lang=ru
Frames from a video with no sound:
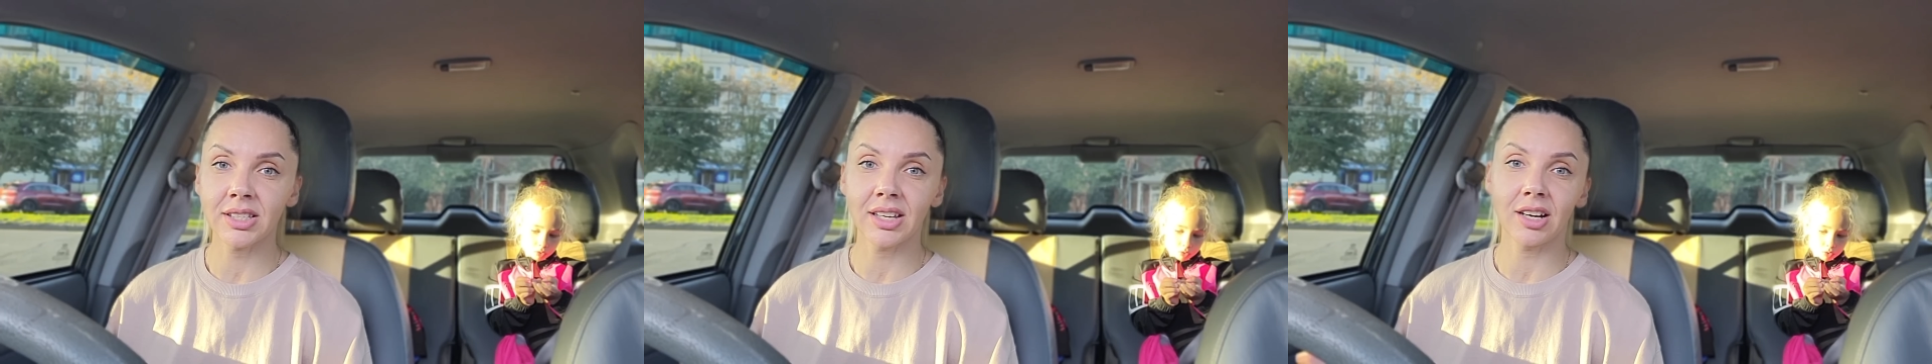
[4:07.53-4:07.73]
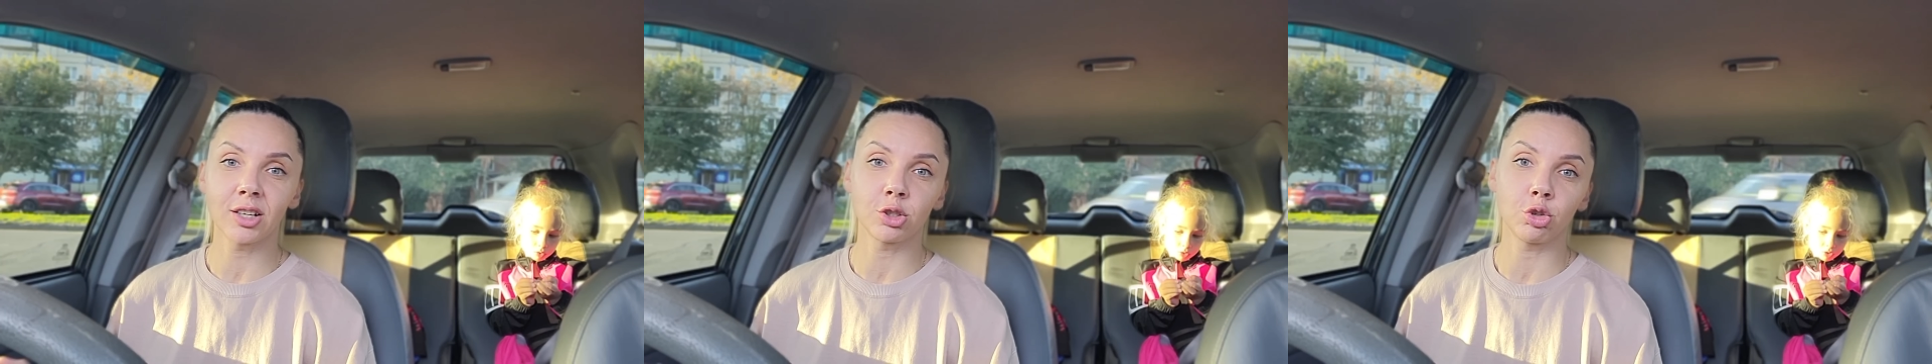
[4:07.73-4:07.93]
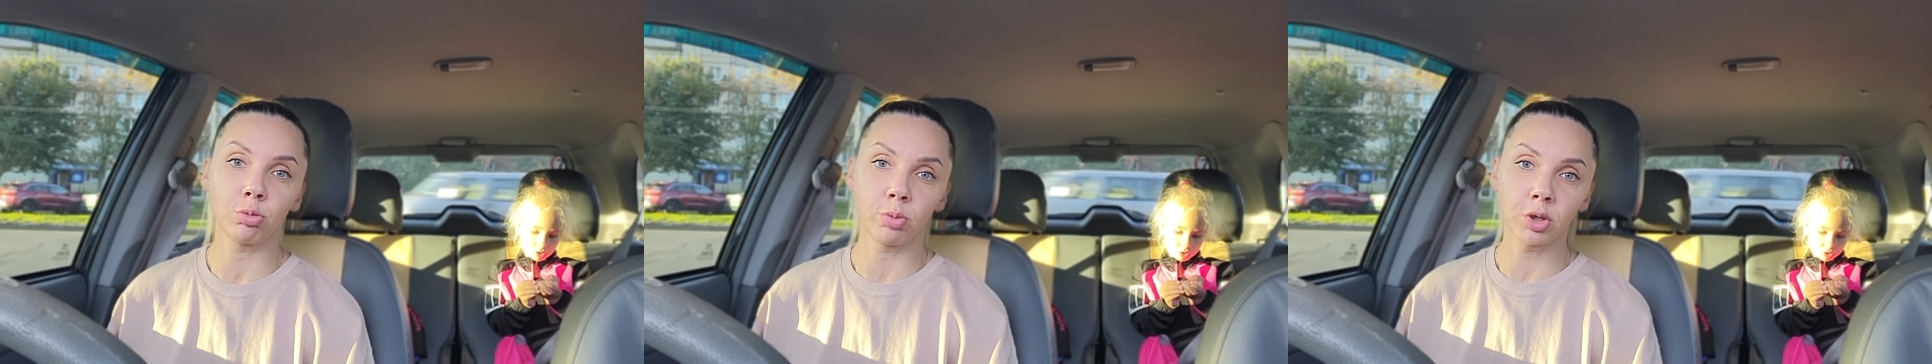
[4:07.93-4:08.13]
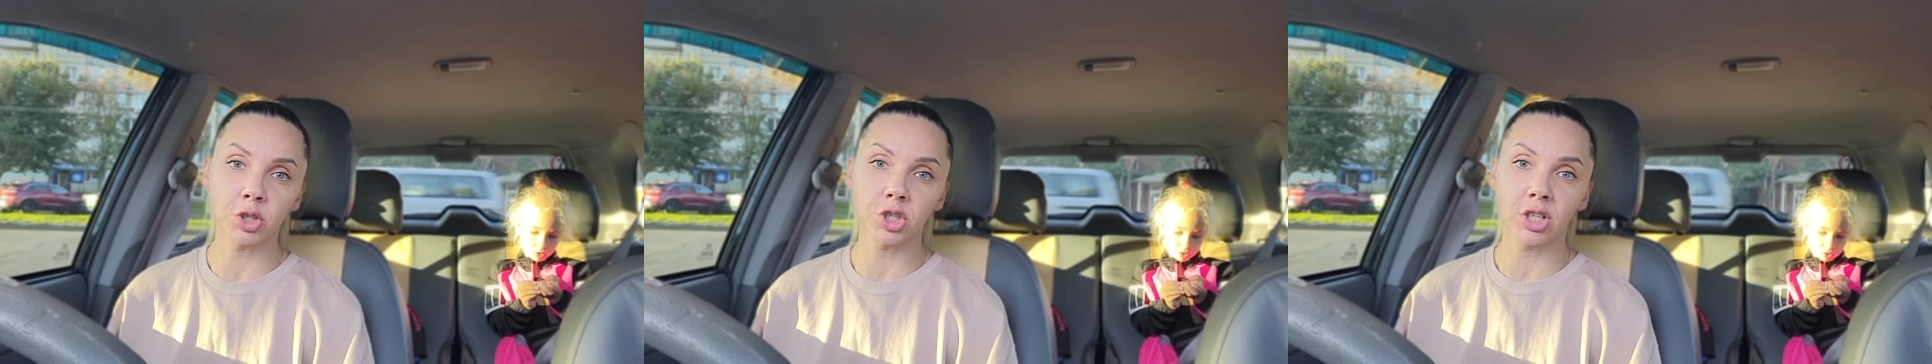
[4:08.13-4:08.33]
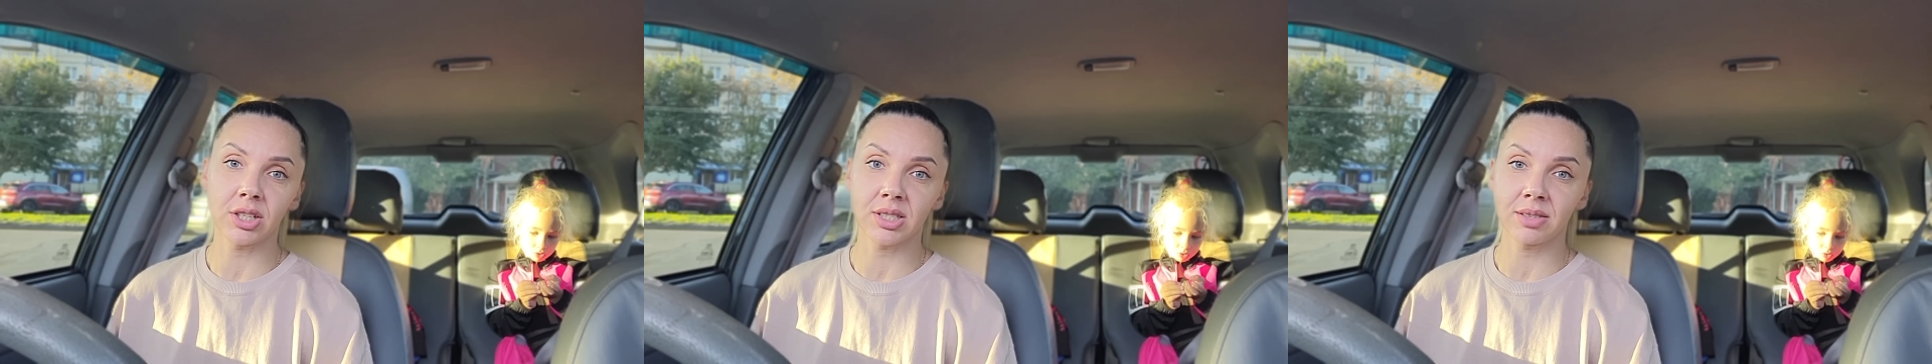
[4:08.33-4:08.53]
Я хочу
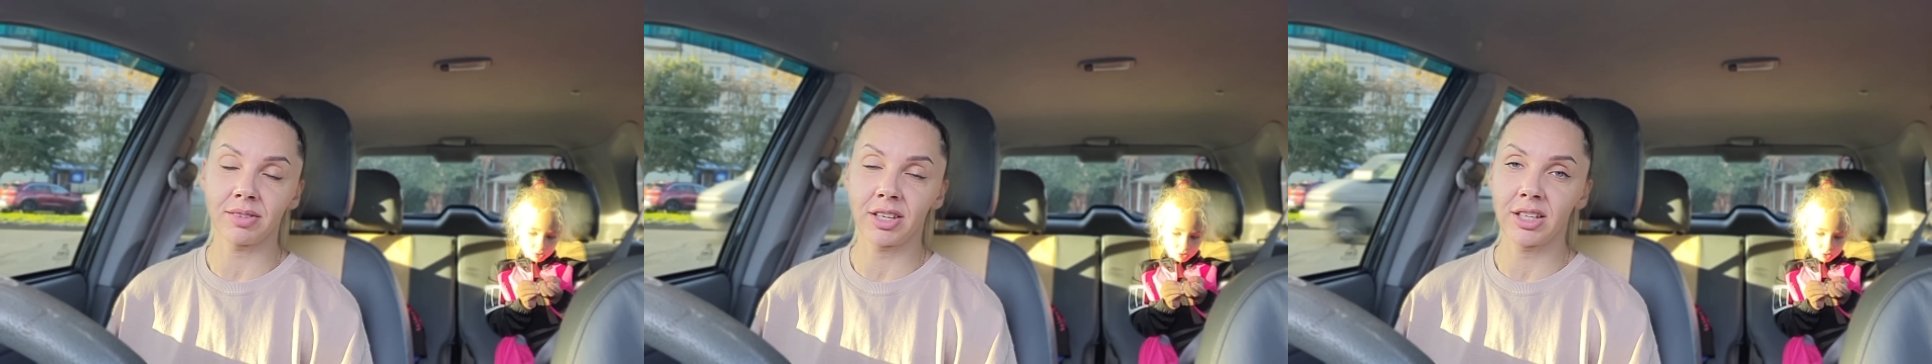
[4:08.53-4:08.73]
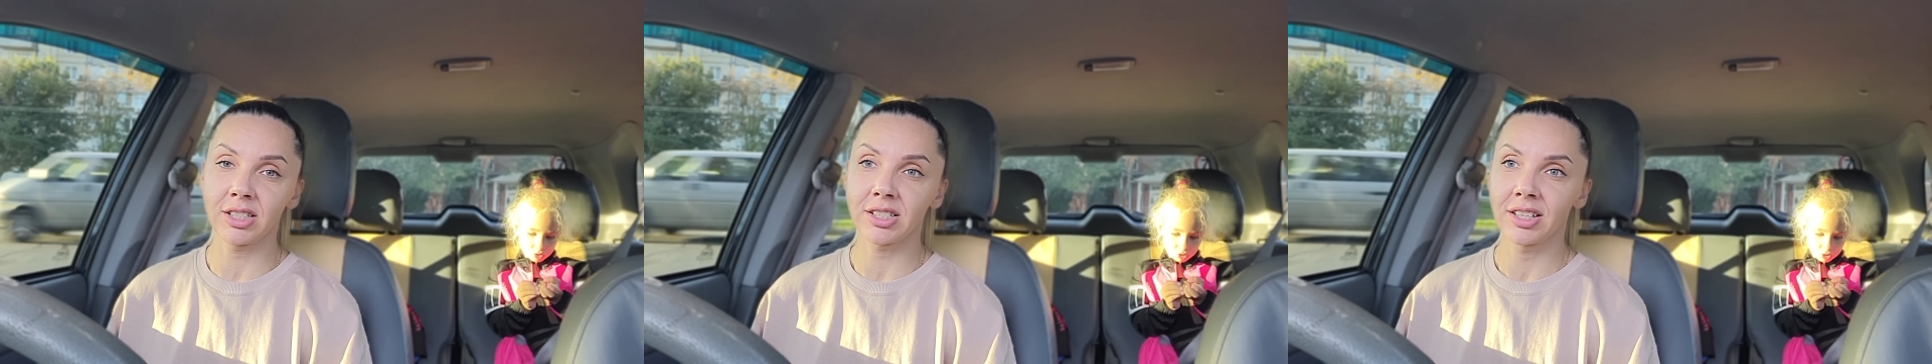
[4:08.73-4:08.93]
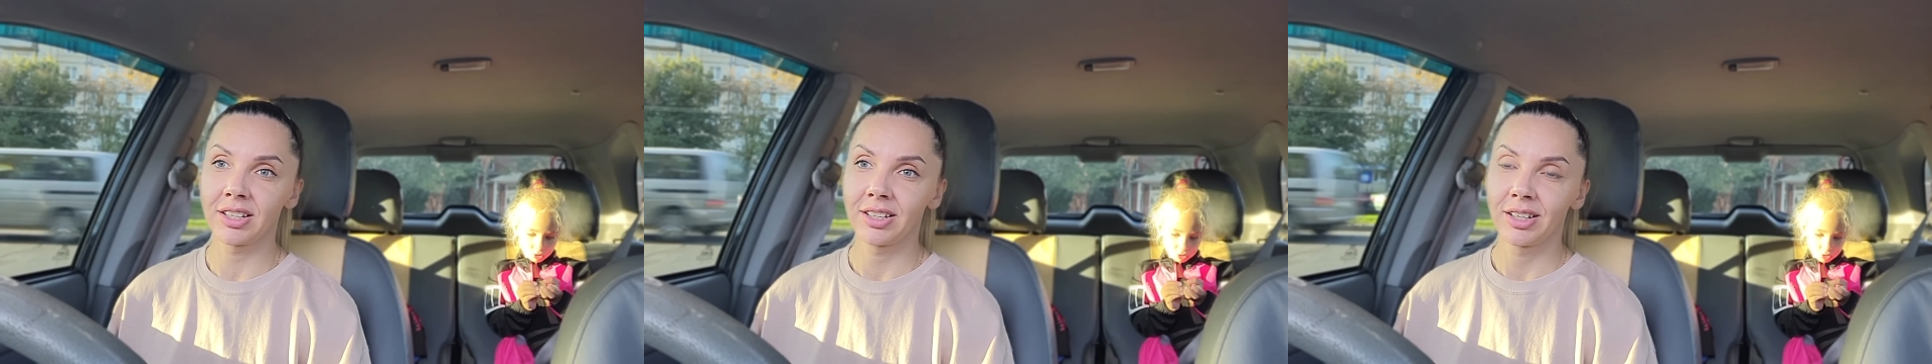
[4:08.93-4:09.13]
борщика сварить.